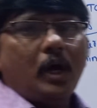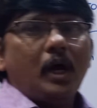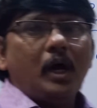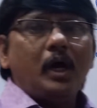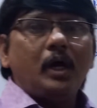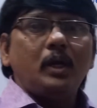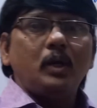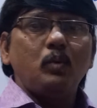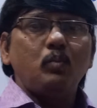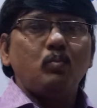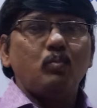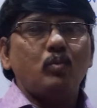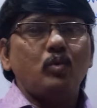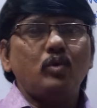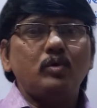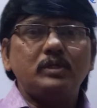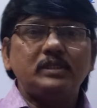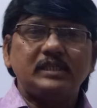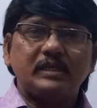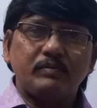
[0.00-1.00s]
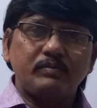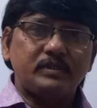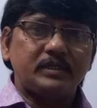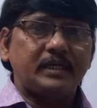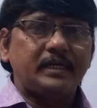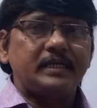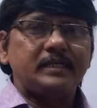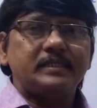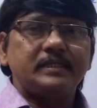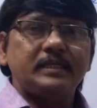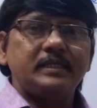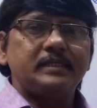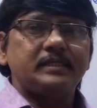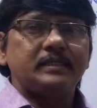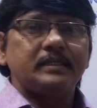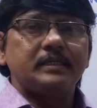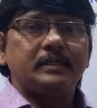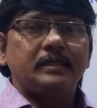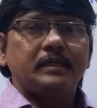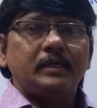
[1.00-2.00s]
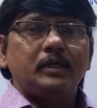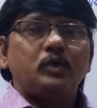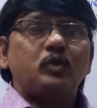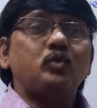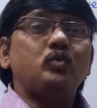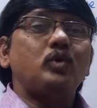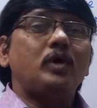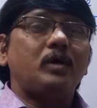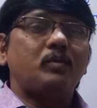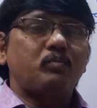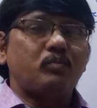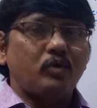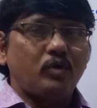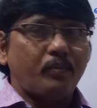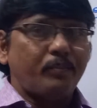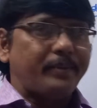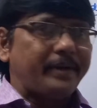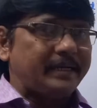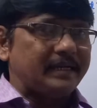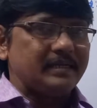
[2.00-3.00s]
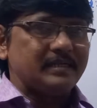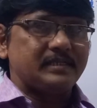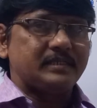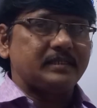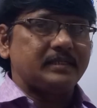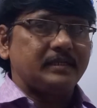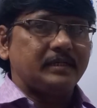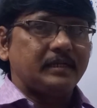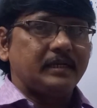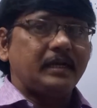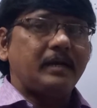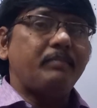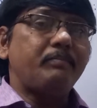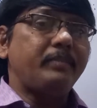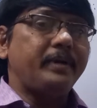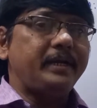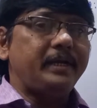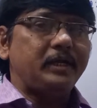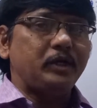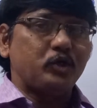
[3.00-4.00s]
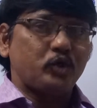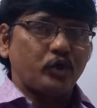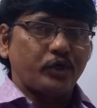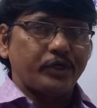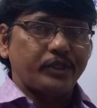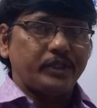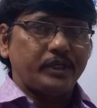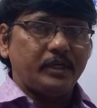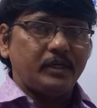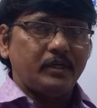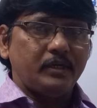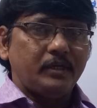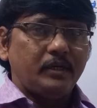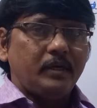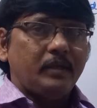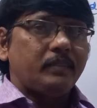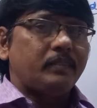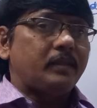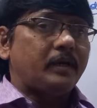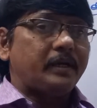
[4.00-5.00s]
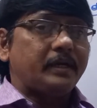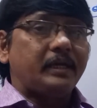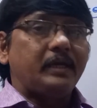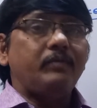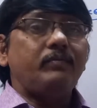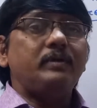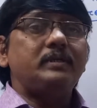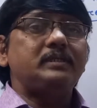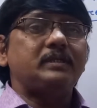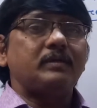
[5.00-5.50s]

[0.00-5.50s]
ఆర్ మోర్ సబ్స్టాన్సెస్ టూ ఆర్ మోర్ మెటల్స్ కంబైనింగ్ టుగెదర్ దట్ గివెన్